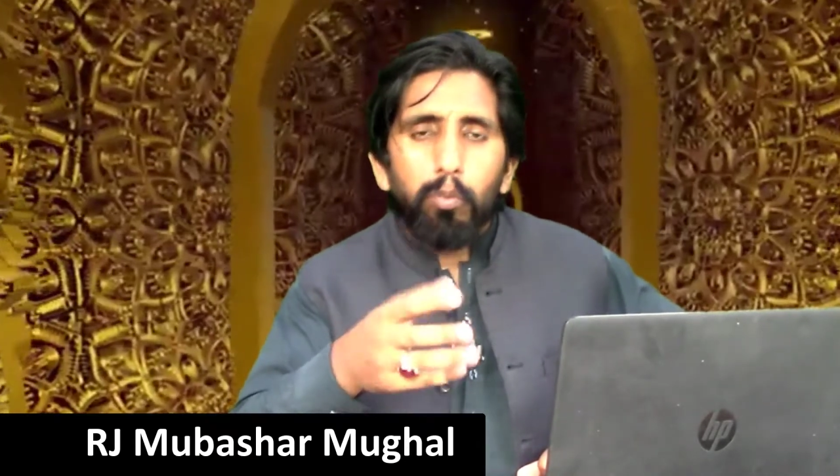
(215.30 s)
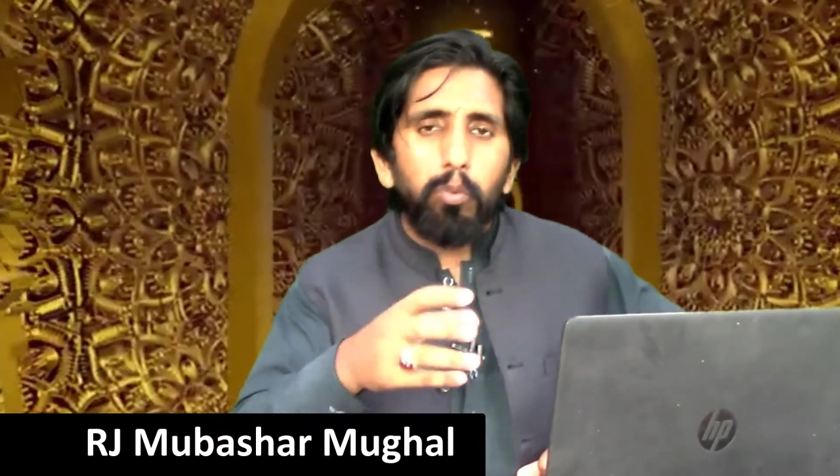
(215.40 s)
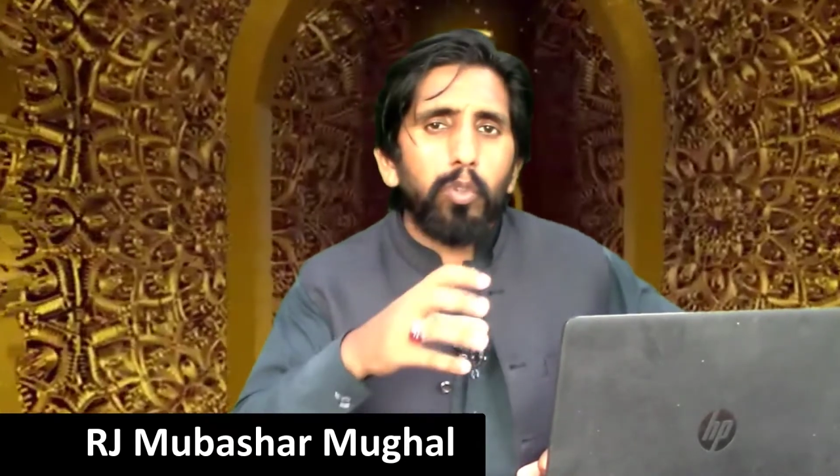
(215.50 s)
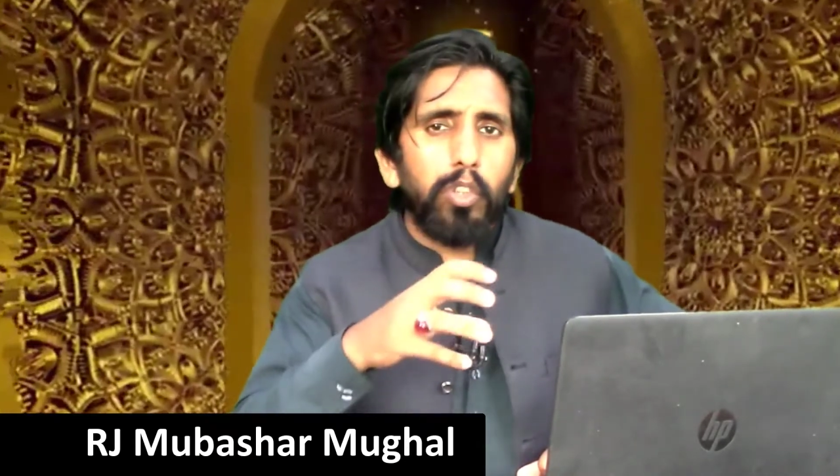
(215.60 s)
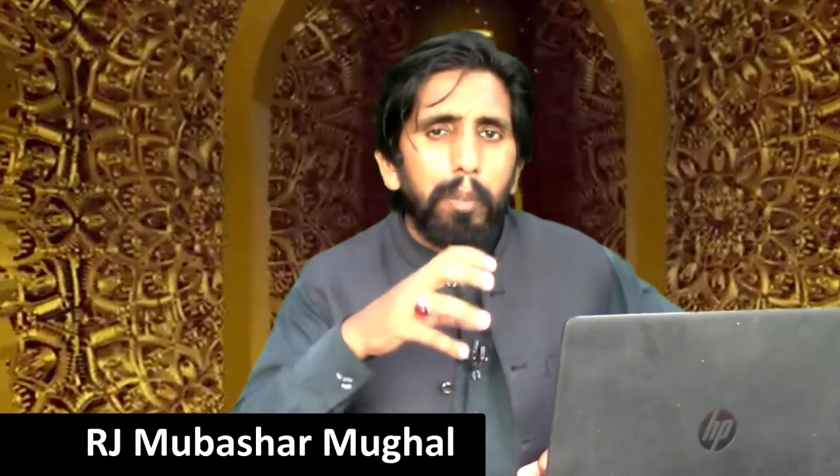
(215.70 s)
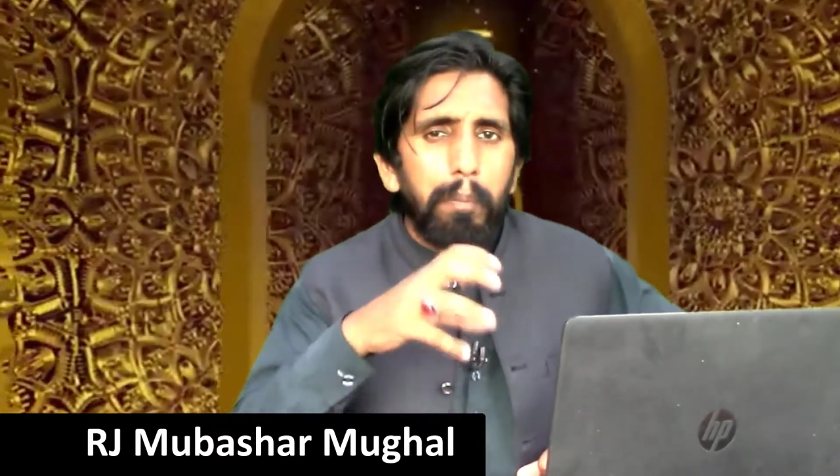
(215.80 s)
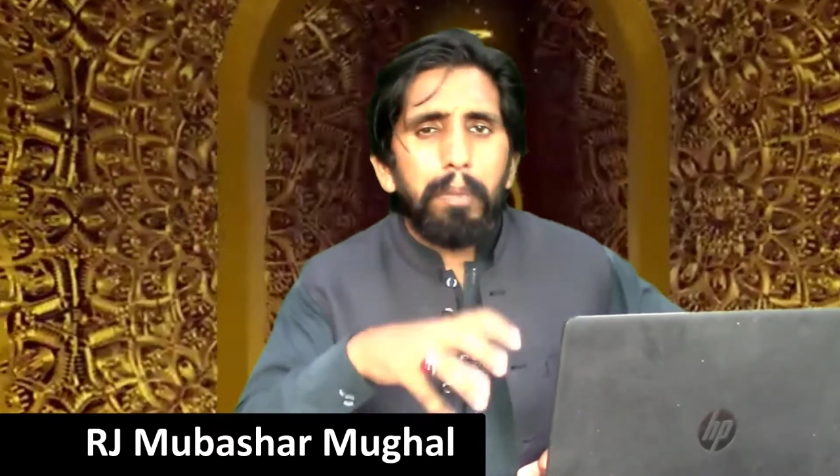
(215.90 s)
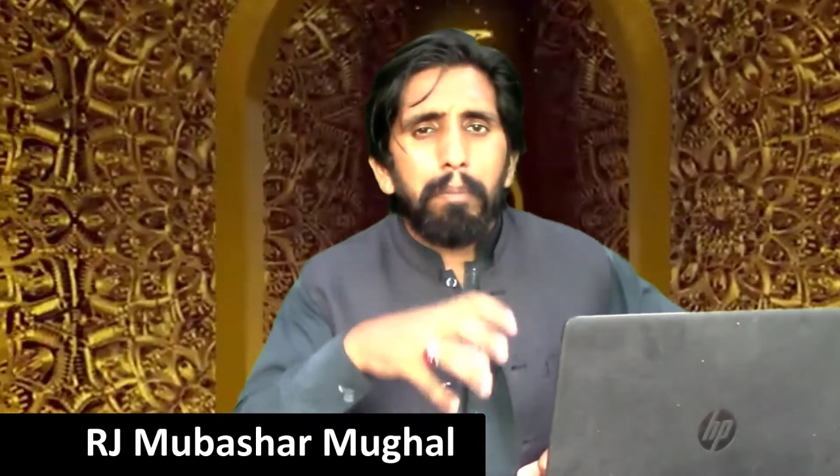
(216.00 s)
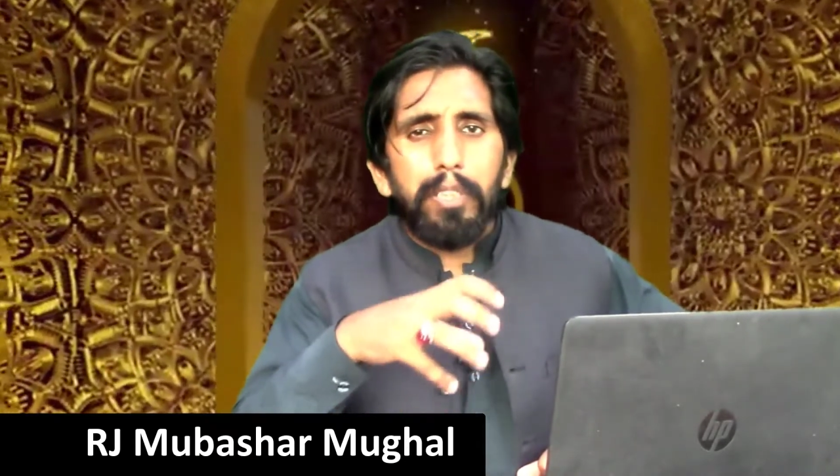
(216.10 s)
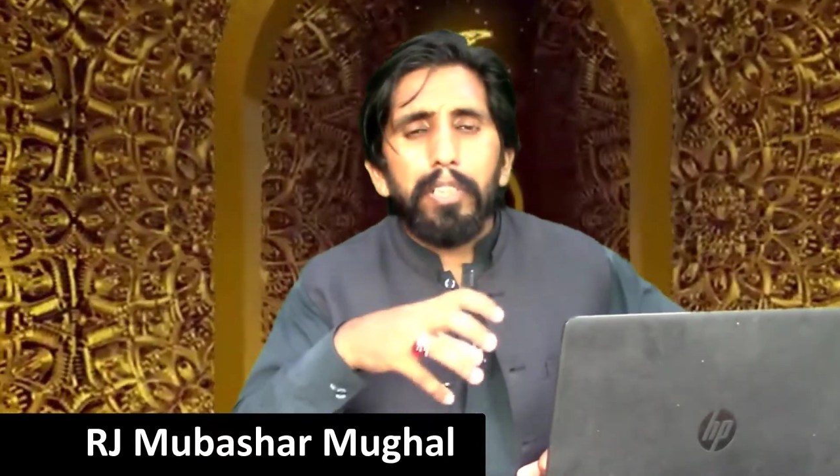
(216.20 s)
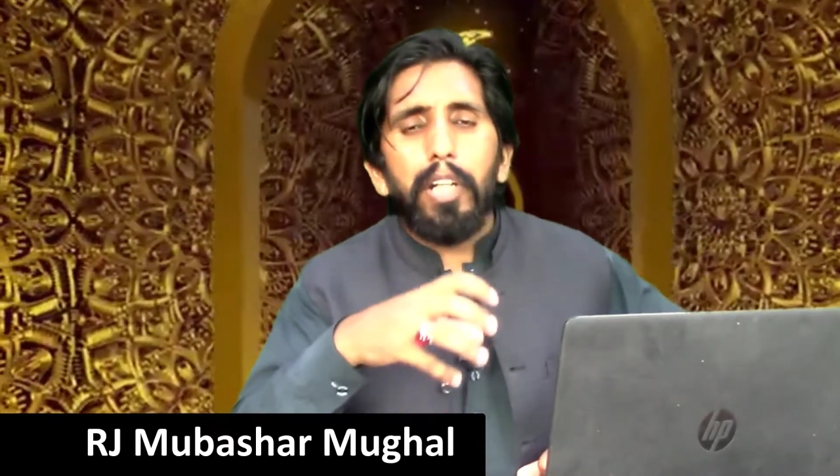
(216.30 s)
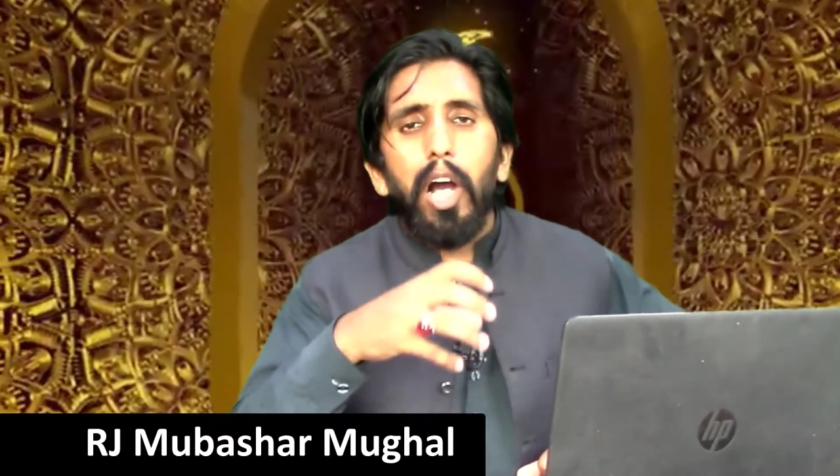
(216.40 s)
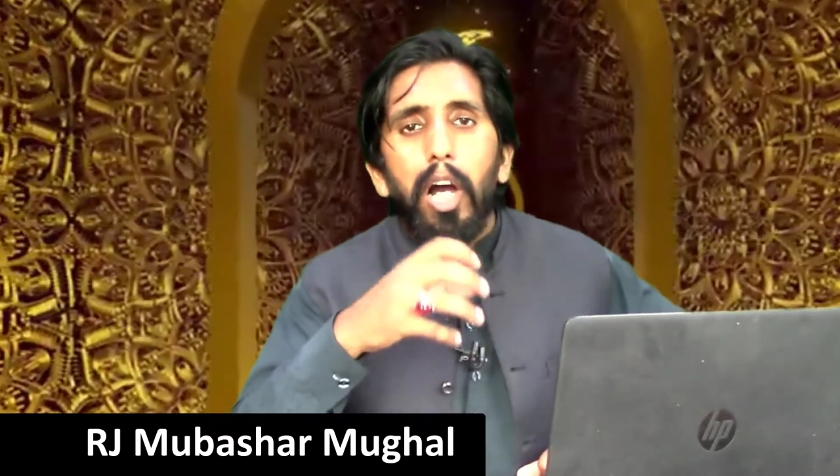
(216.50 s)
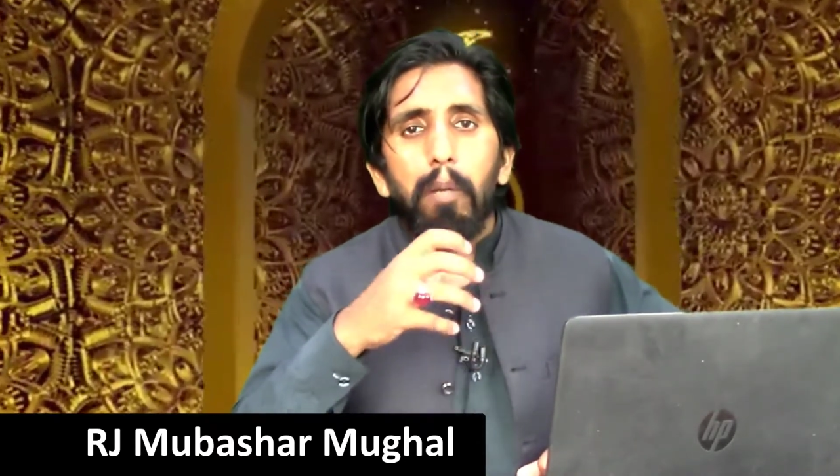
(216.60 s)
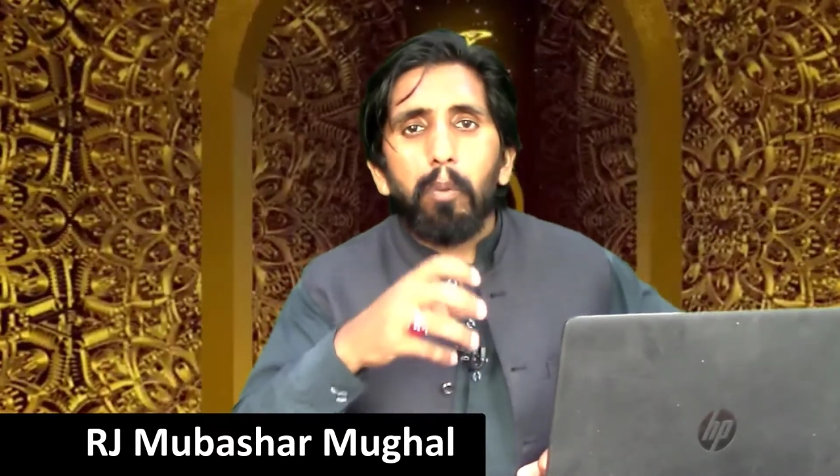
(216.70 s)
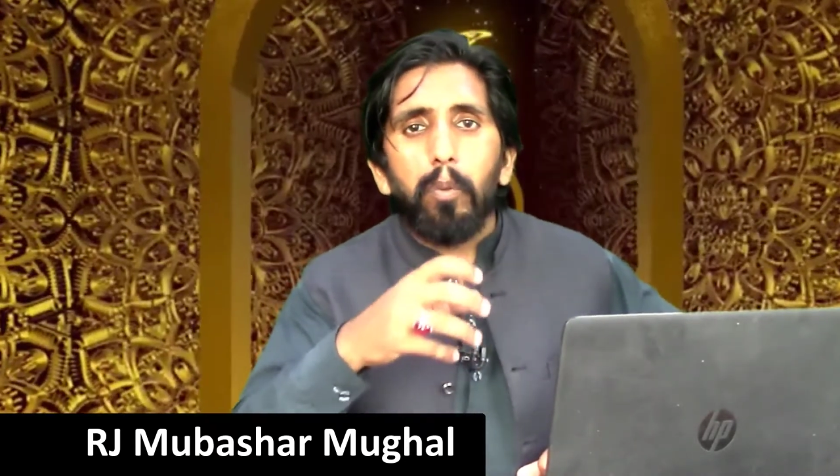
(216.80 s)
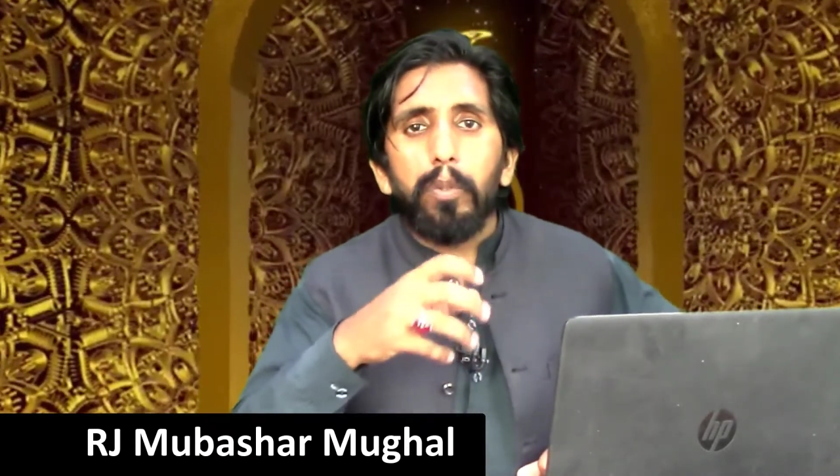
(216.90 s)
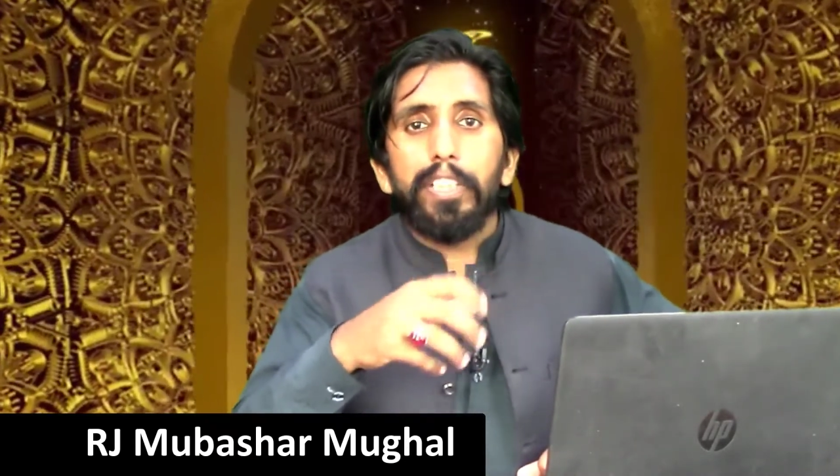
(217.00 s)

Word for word: वो कभी भी आपको